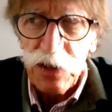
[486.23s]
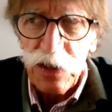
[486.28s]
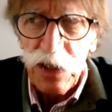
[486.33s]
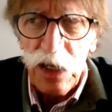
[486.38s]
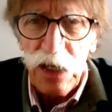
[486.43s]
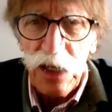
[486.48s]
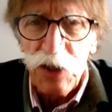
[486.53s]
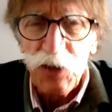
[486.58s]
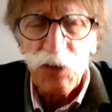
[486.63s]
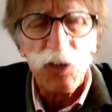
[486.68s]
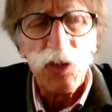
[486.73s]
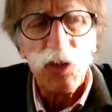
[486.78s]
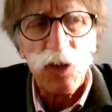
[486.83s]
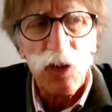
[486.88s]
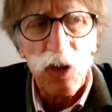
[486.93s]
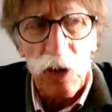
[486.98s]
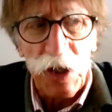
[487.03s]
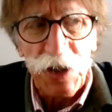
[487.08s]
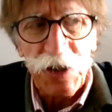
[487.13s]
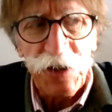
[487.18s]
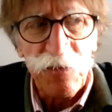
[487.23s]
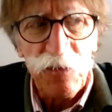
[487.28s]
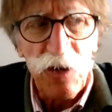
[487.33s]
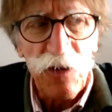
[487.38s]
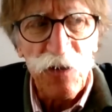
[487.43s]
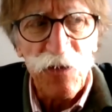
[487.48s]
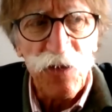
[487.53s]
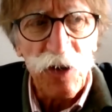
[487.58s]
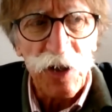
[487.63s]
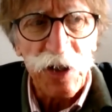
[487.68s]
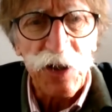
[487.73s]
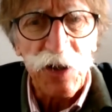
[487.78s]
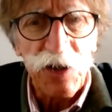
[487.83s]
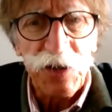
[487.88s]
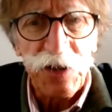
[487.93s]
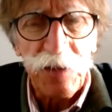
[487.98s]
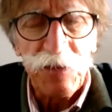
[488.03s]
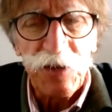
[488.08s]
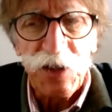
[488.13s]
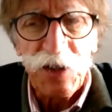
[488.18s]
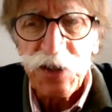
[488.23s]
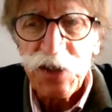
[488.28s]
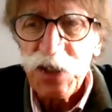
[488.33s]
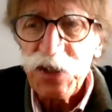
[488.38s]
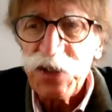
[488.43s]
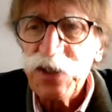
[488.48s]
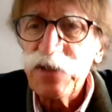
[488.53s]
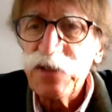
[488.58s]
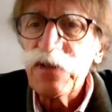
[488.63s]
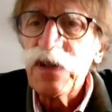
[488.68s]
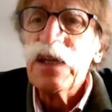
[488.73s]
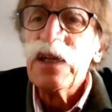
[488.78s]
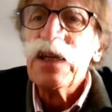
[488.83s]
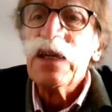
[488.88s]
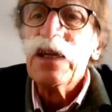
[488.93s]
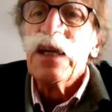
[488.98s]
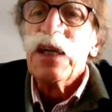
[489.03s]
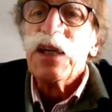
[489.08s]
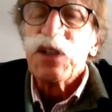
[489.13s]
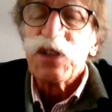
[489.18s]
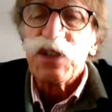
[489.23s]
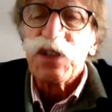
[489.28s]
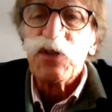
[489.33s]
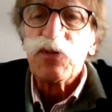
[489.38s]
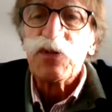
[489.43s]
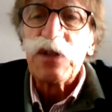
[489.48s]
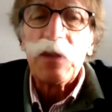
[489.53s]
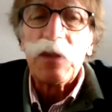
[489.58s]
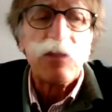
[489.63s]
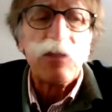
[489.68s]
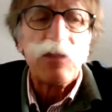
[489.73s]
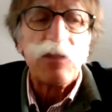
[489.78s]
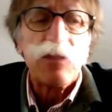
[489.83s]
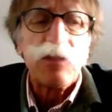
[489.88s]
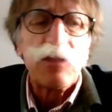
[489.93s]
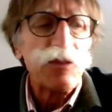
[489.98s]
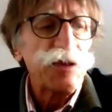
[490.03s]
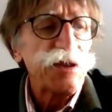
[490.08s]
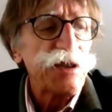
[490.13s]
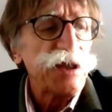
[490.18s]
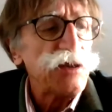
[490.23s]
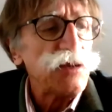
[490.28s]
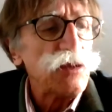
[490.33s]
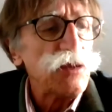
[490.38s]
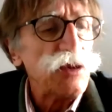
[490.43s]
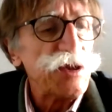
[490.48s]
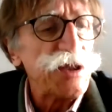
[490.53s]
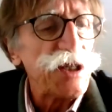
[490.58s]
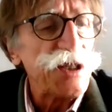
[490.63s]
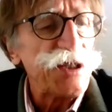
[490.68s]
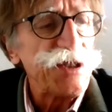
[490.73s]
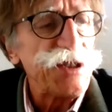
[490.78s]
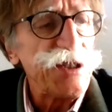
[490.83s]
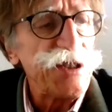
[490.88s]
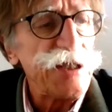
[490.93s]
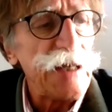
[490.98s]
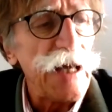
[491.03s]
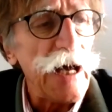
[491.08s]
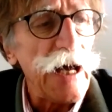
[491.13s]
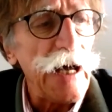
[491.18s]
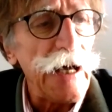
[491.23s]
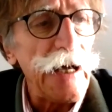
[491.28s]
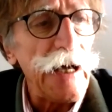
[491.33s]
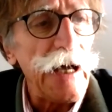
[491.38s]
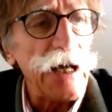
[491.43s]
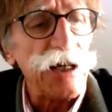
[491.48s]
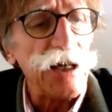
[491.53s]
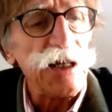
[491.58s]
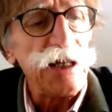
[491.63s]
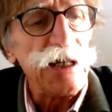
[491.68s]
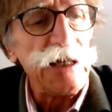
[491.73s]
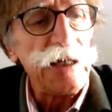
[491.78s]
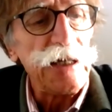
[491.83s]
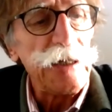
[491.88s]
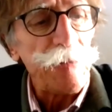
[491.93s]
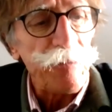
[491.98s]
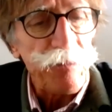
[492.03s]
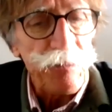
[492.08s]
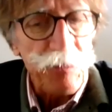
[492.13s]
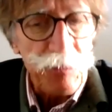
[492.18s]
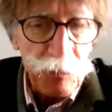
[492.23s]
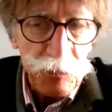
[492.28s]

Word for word: Elle est toujours relativement euphorique en termes d'initiative ce qui nous a poussé, nous, aux assises, à, créer